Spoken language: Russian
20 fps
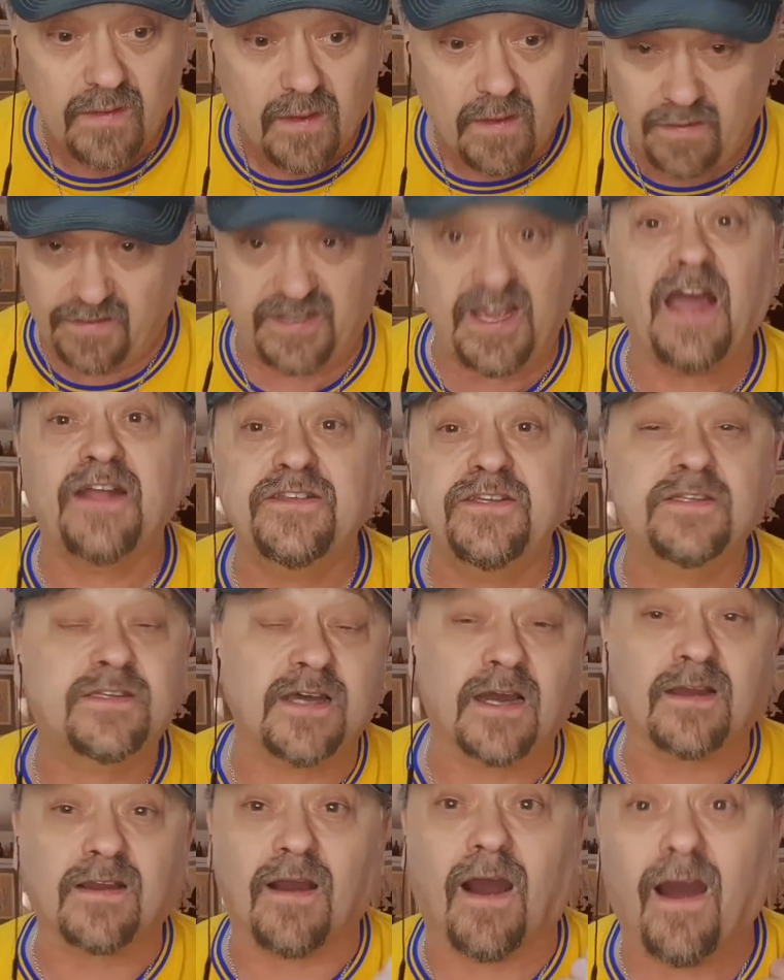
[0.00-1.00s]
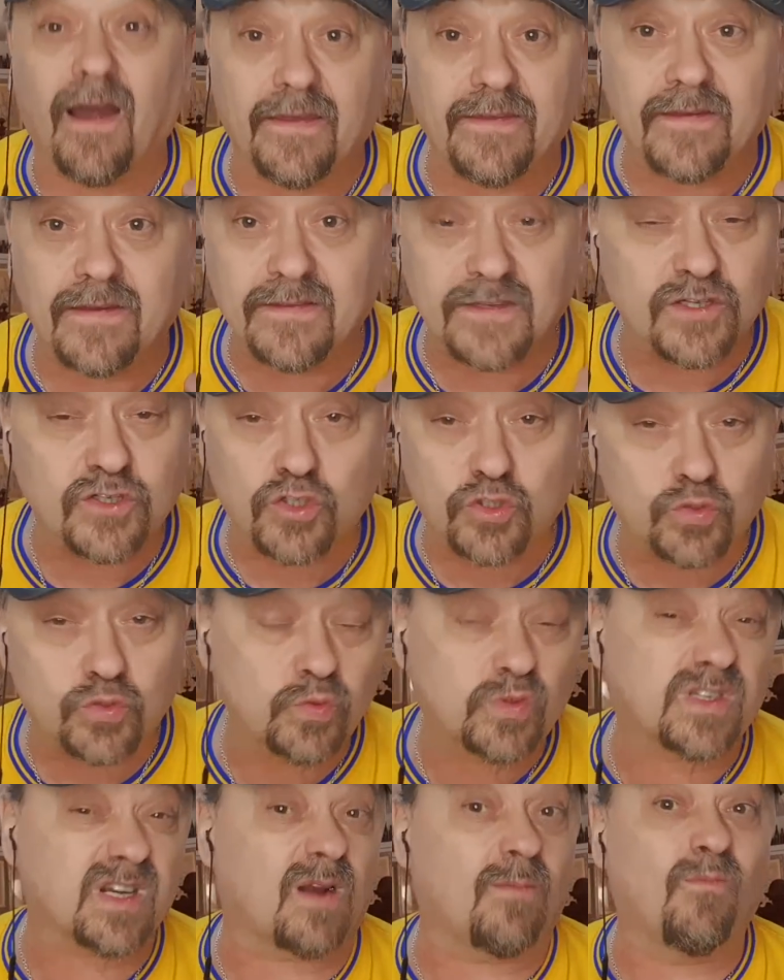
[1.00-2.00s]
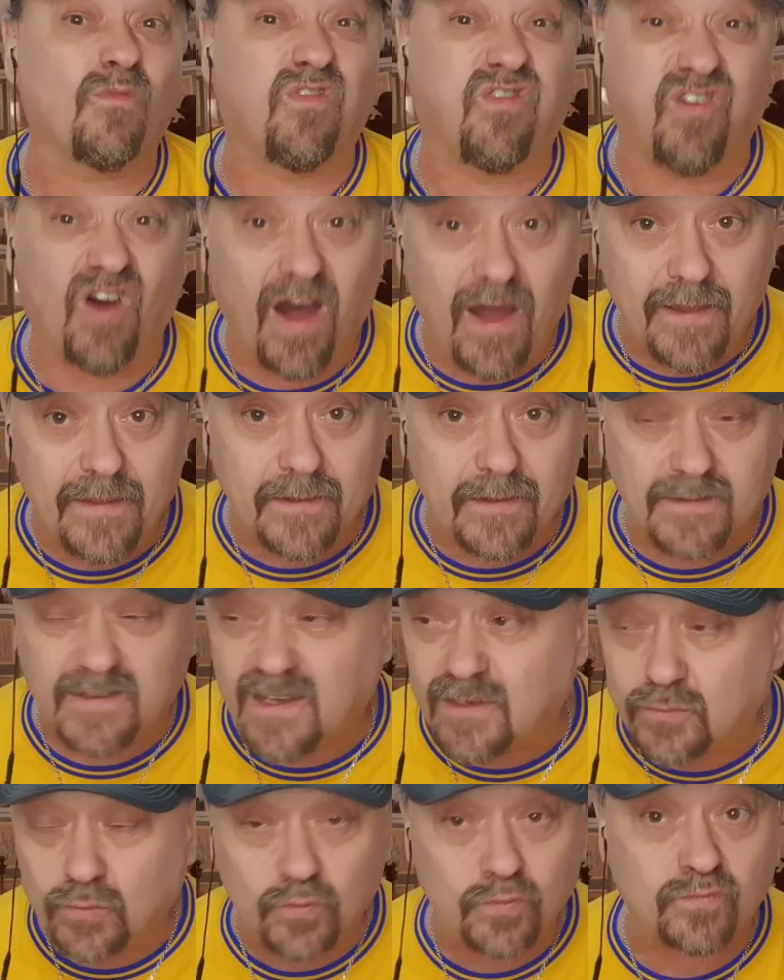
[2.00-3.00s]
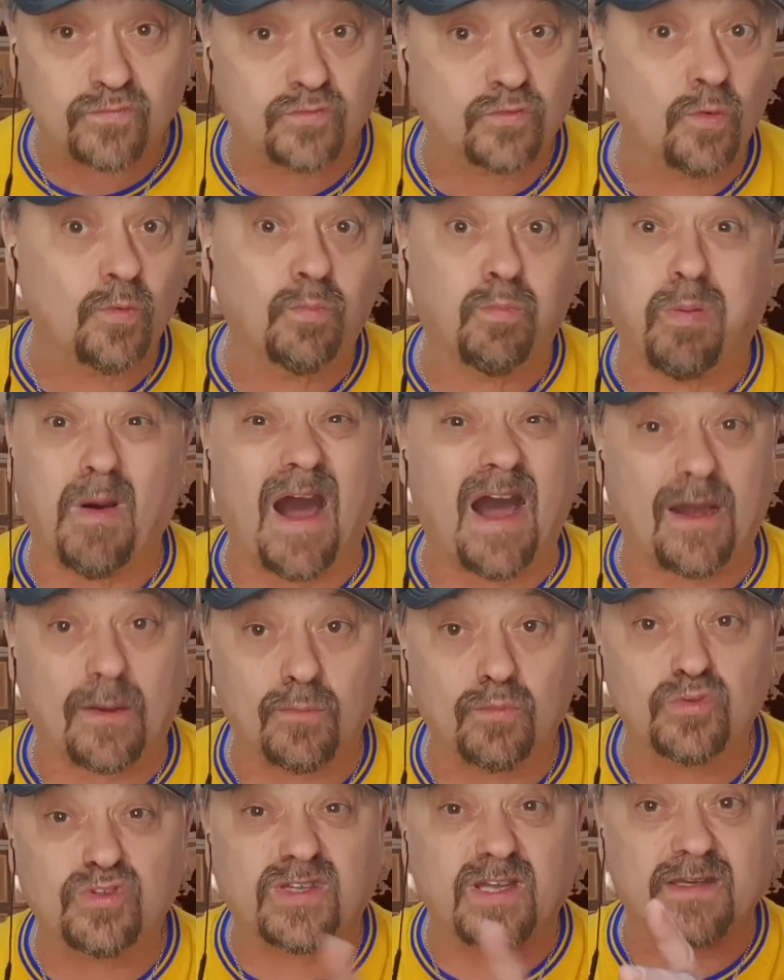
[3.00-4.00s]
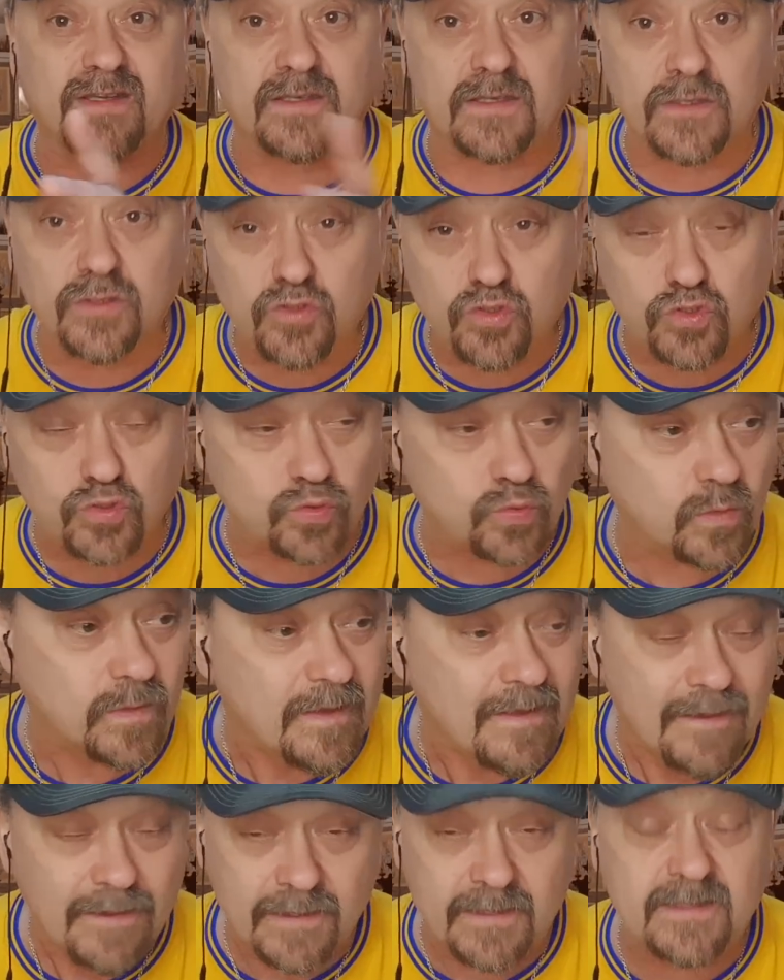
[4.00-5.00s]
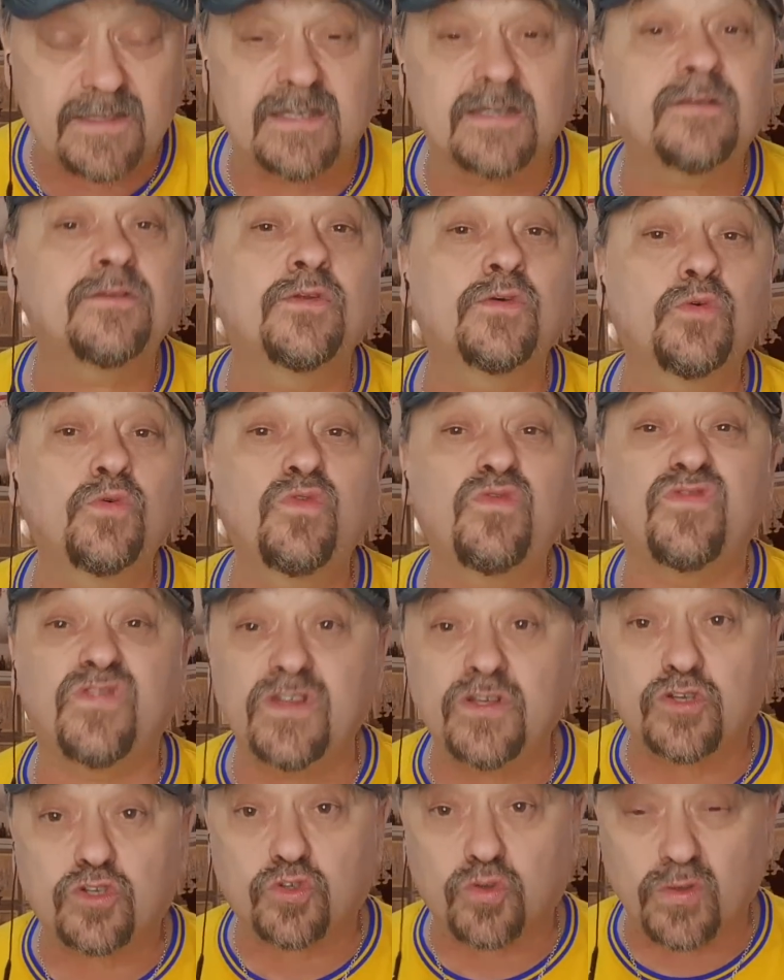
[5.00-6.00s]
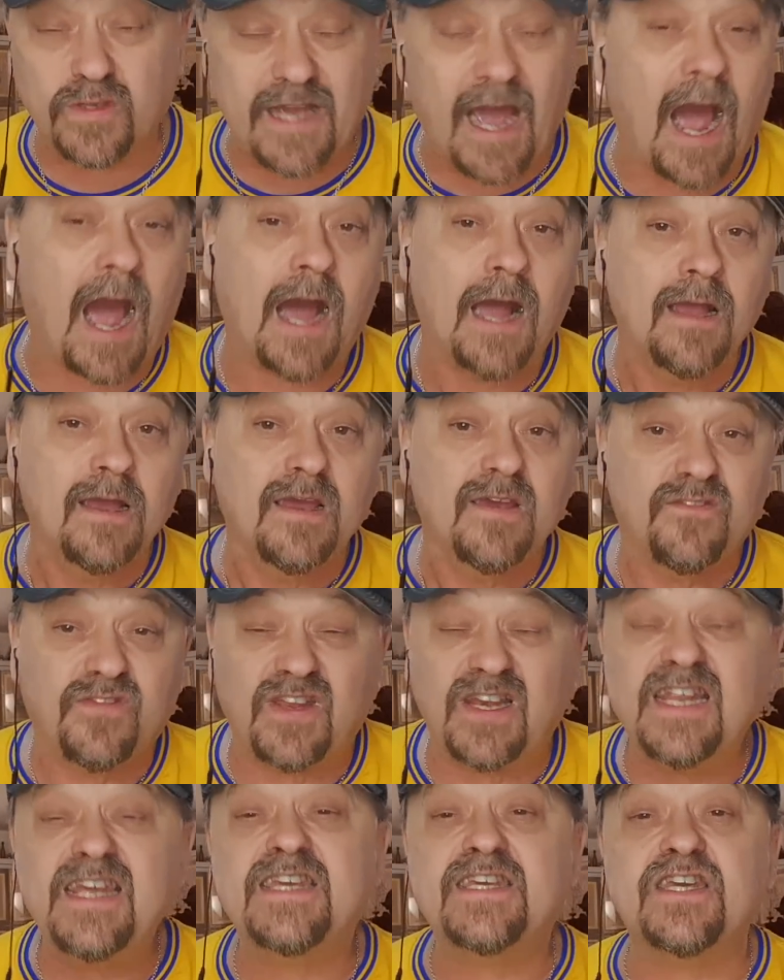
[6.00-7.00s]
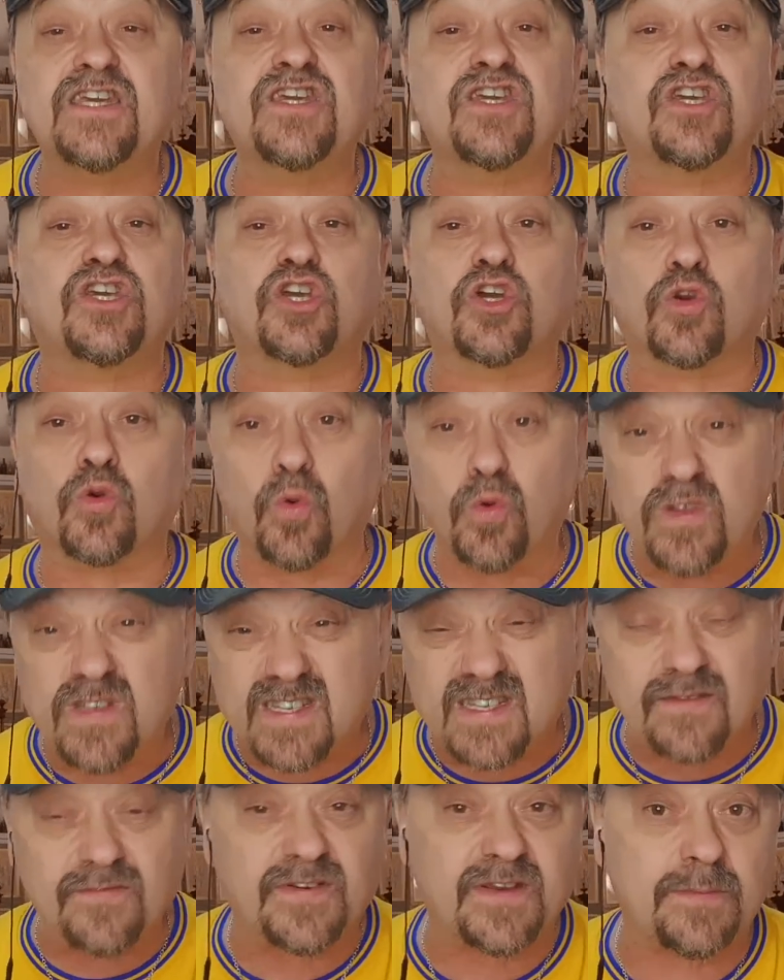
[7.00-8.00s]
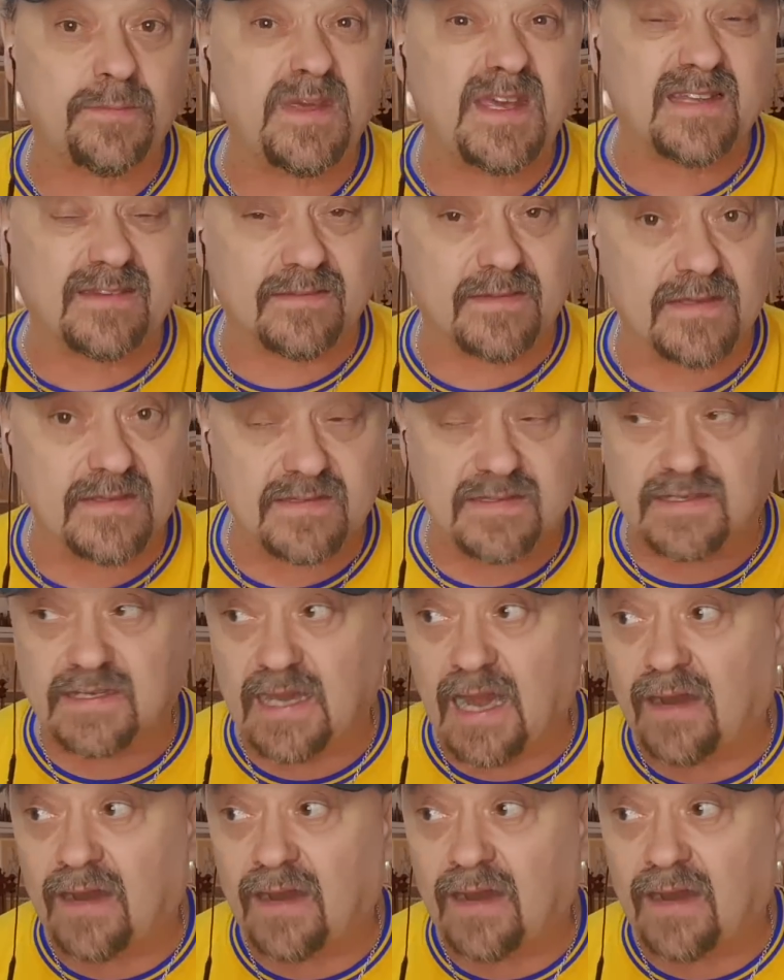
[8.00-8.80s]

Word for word: ну, я не такая, я жду трамвая, я тут вдоль Бахмута езжу и делаю вид, что я великий герой современности.